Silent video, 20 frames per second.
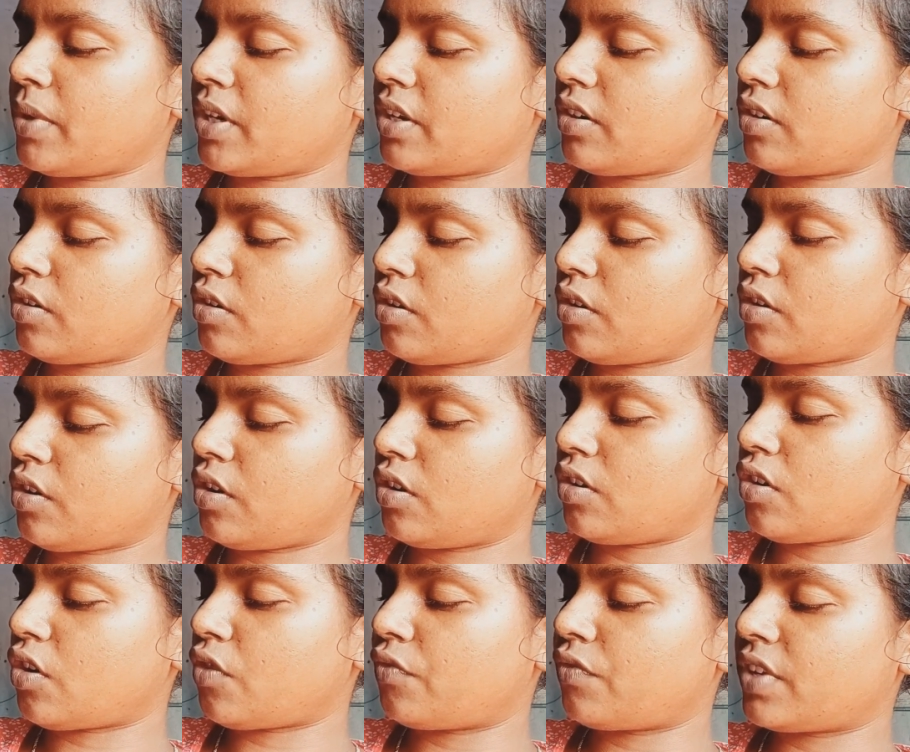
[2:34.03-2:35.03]
पर
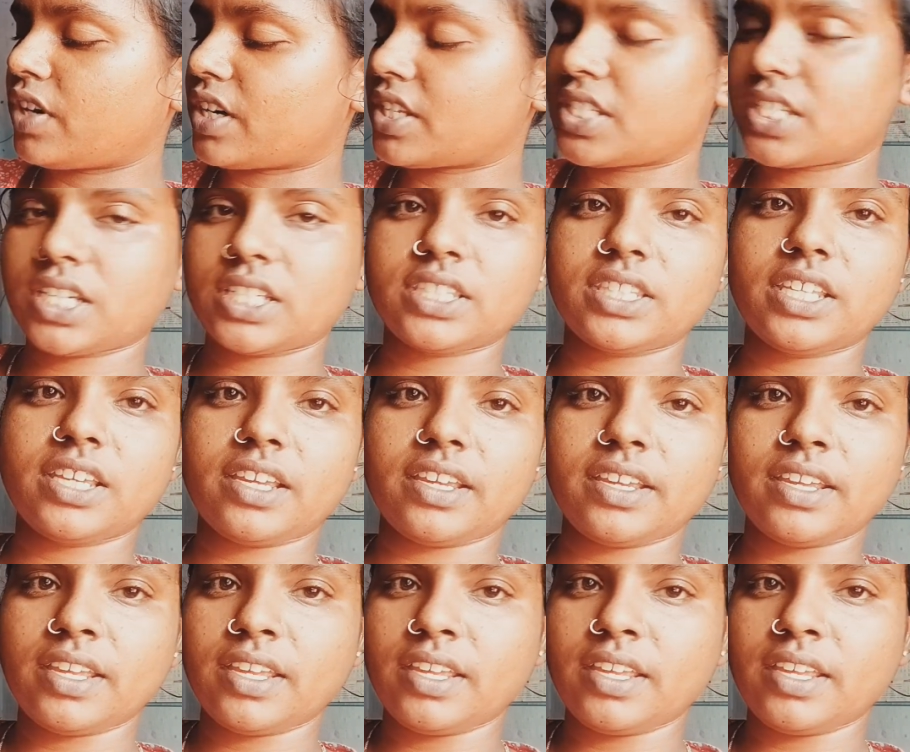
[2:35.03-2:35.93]
ऑन ऑफ कर सकते